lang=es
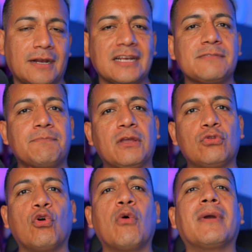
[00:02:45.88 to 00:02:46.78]

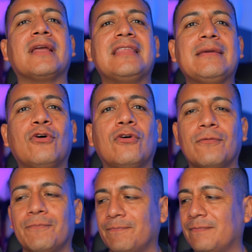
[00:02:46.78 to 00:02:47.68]
respecto a un objetivo
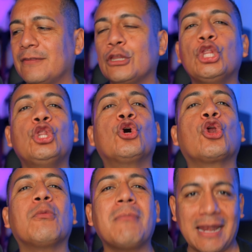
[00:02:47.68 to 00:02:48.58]

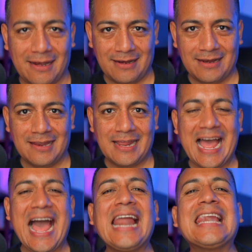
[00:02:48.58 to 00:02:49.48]
normal,
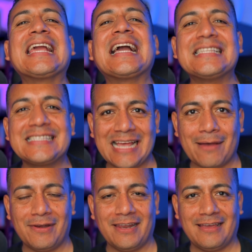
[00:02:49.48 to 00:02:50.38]

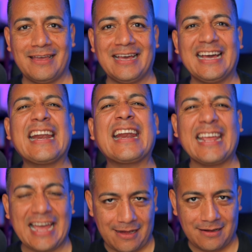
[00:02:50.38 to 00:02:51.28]
alcanzable,
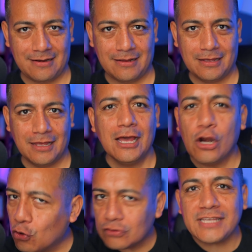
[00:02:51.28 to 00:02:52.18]
real.
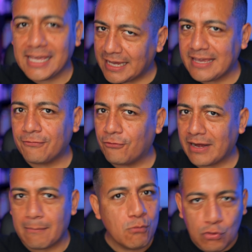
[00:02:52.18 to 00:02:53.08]
Lo sé que allá
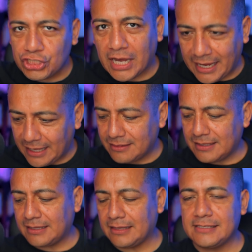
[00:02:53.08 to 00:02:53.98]
afuera mucha
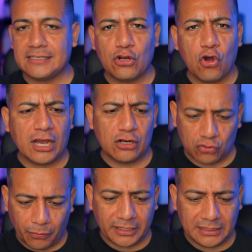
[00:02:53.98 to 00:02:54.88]
gente te dice, no, que los
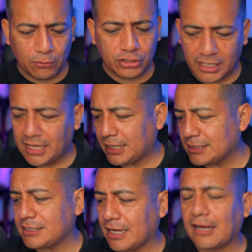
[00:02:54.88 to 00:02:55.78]
objetivos tienen que
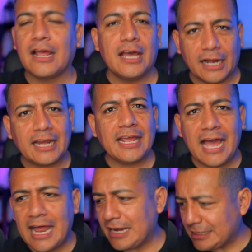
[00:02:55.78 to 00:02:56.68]
ser
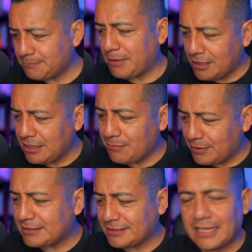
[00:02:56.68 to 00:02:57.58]
reales,
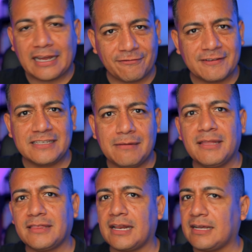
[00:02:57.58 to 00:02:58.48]
medibles y
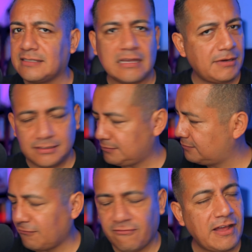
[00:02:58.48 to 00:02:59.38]
fácilmente alcanzables.
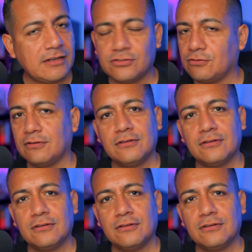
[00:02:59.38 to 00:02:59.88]
Falso,